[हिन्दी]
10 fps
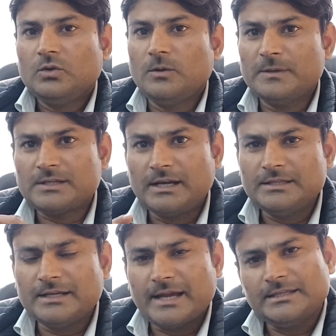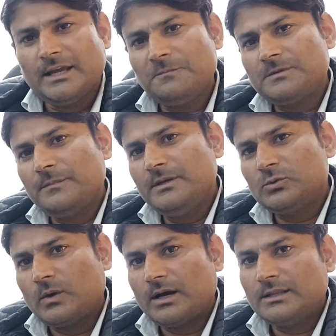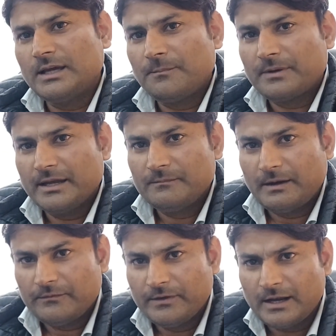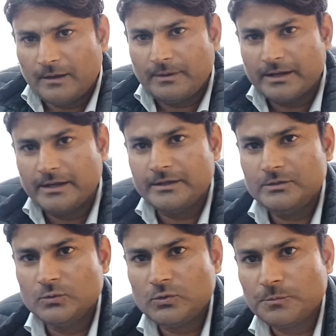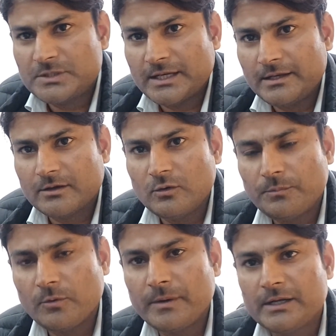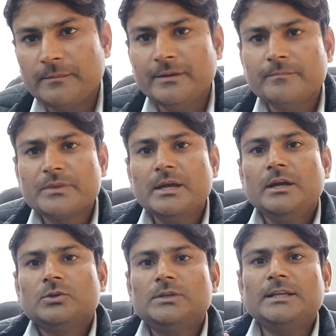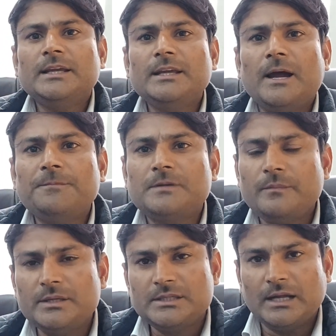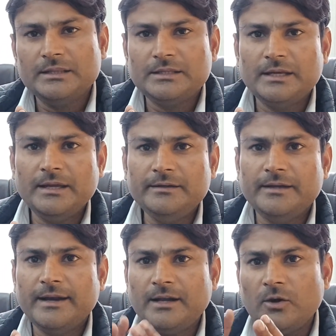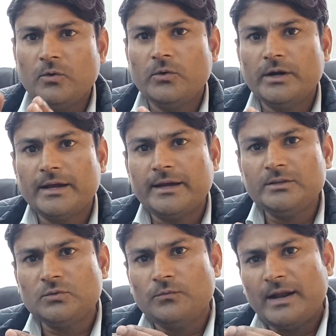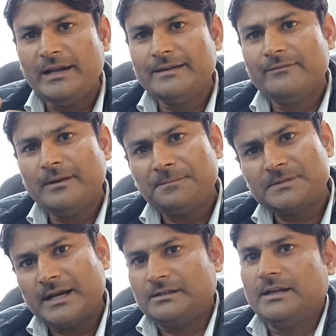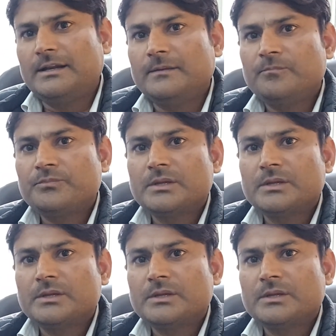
तो नमस्कार जी कैसे हैं आप सभी स्वागत है आपका एक बार फिर हमारे यूट्यूब चैनल नकुल प्रॉपर्टी में तो जैसा कि आप सभी जानते हैं ग्रेटर नोएडा के जो वेल डेवलप सेक्टर हैं